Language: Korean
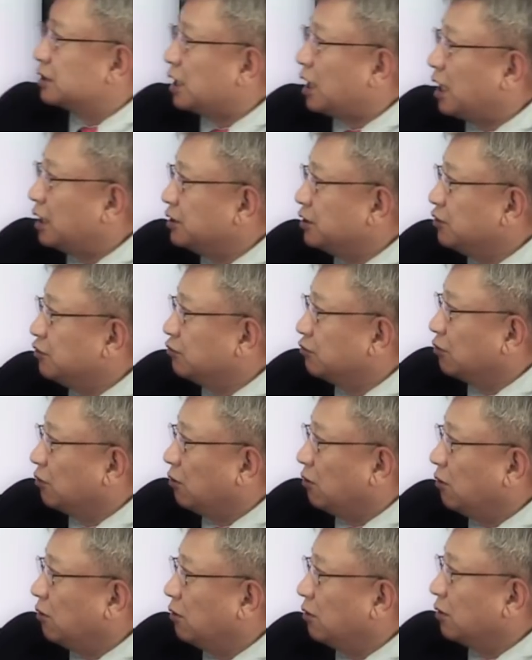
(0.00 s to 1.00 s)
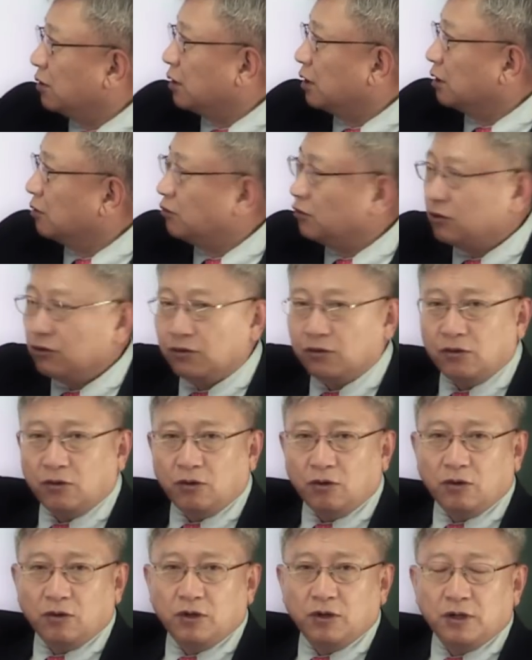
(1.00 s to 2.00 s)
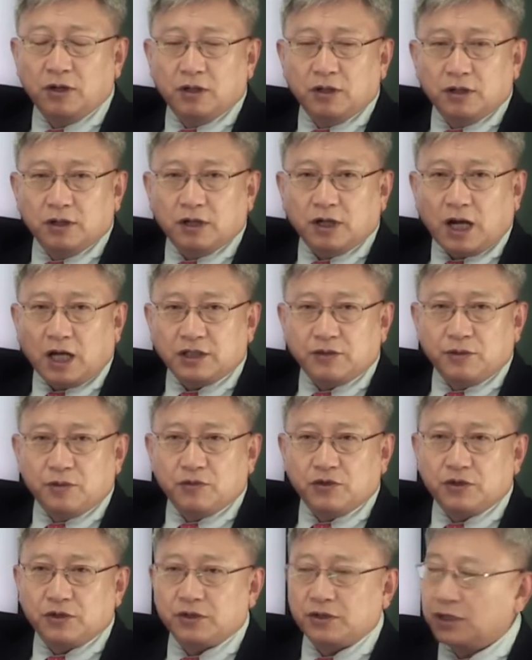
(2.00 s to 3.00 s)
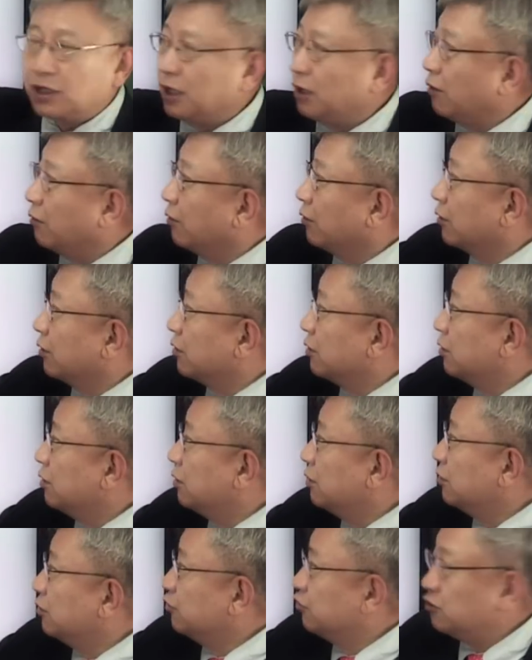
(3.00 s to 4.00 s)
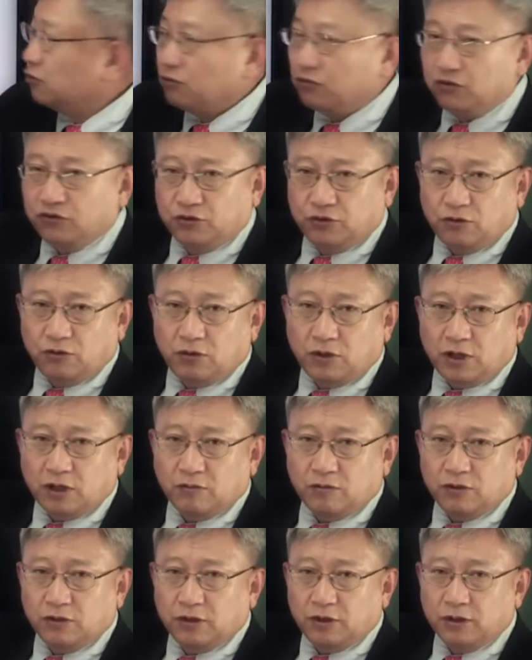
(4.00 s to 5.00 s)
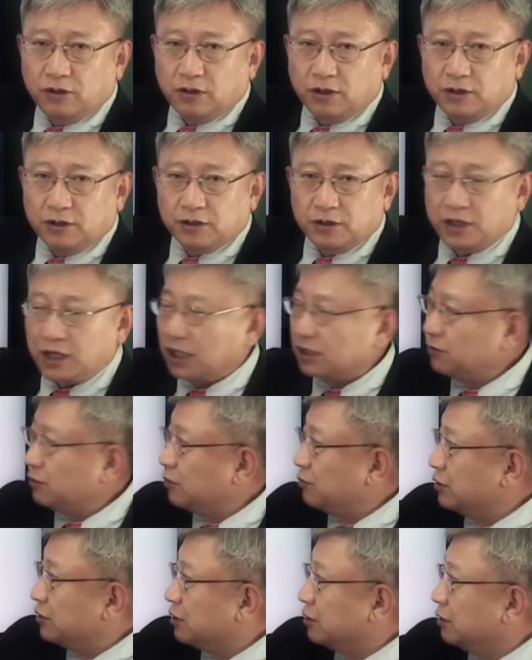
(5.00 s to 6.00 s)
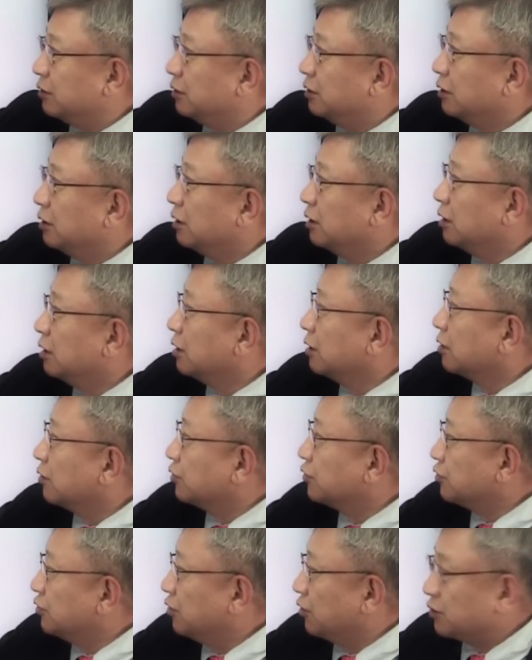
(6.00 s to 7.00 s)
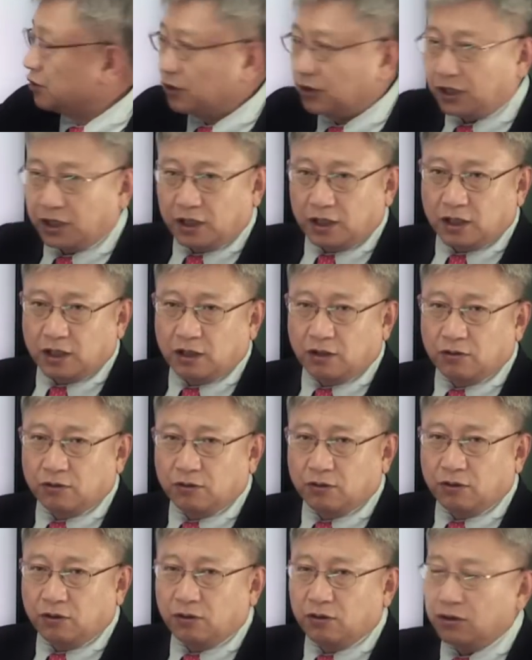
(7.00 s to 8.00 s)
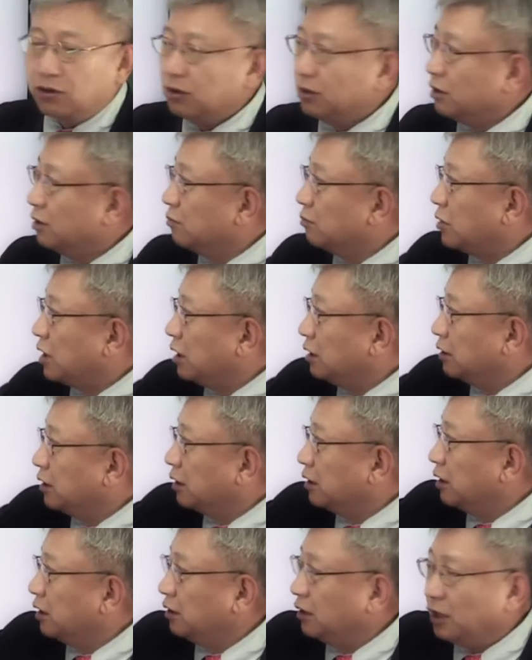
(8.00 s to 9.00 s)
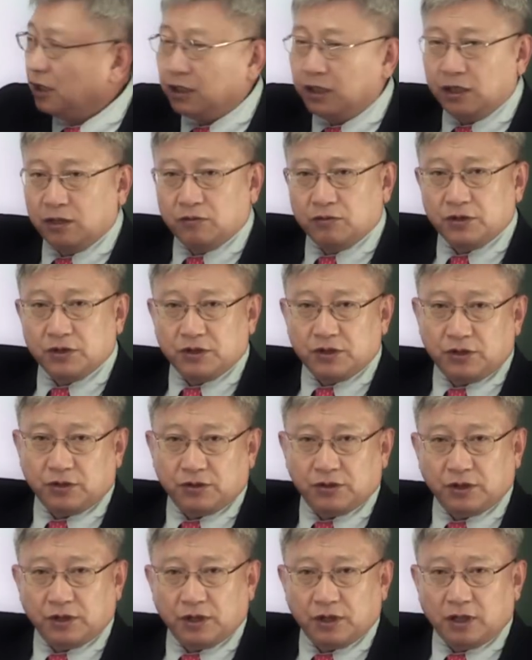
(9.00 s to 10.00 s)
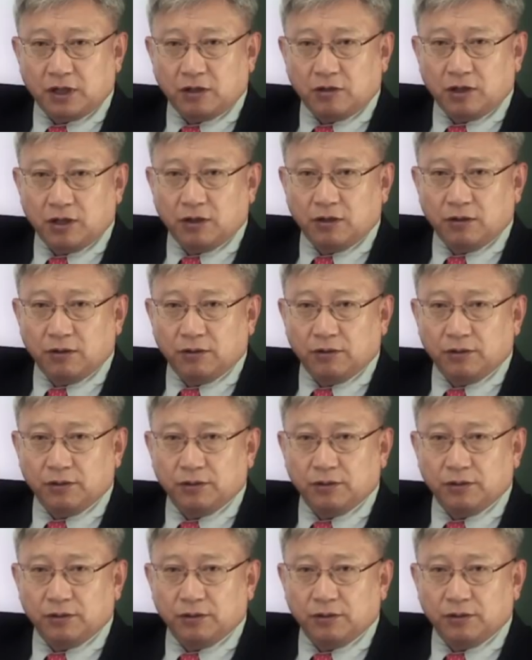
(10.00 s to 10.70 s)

사지유도라고 부르고 가슴에 붙여서 나오는 거를 흉부유도라고 불러요. 그래서 가슴에 붙이는 것으로 6개가 나오고 팔다리에 4개를 붙여서 6개가 나와요.